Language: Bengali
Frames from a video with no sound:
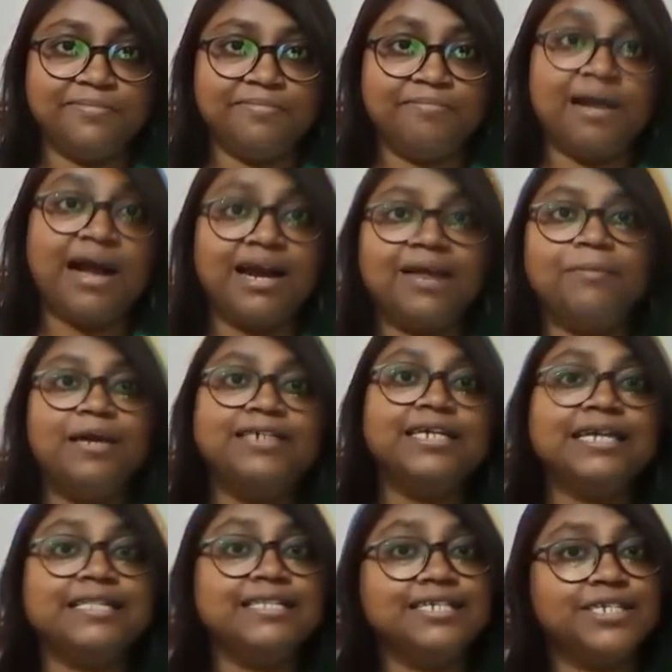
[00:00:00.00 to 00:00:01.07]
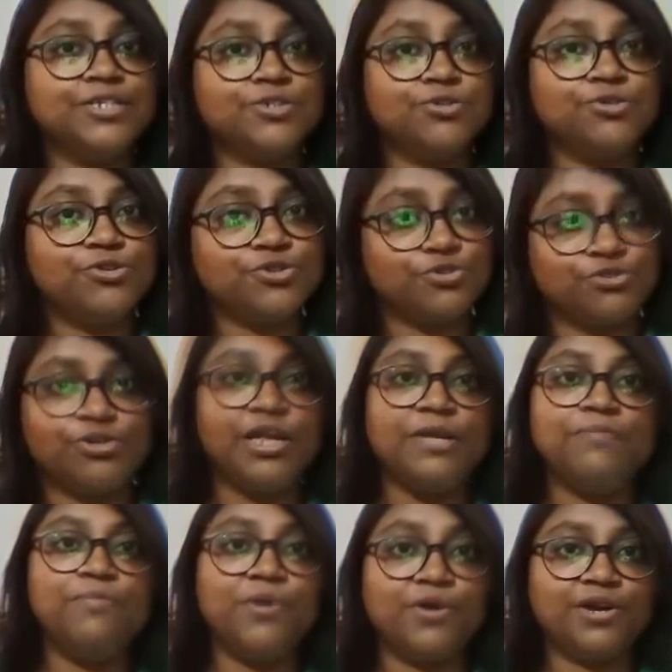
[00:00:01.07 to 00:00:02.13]
বাংলা ভাষা এদেশের জন্য যতটা
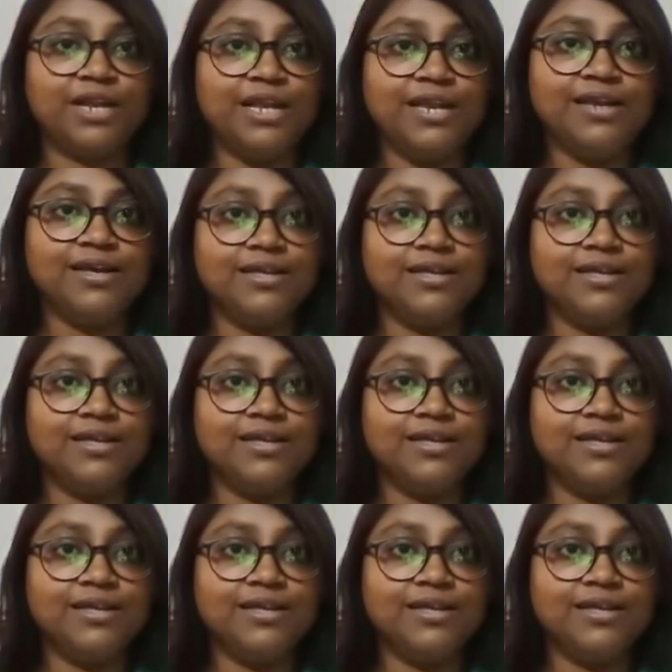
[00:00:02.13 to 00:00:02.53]
ইম্পর্টেন্ট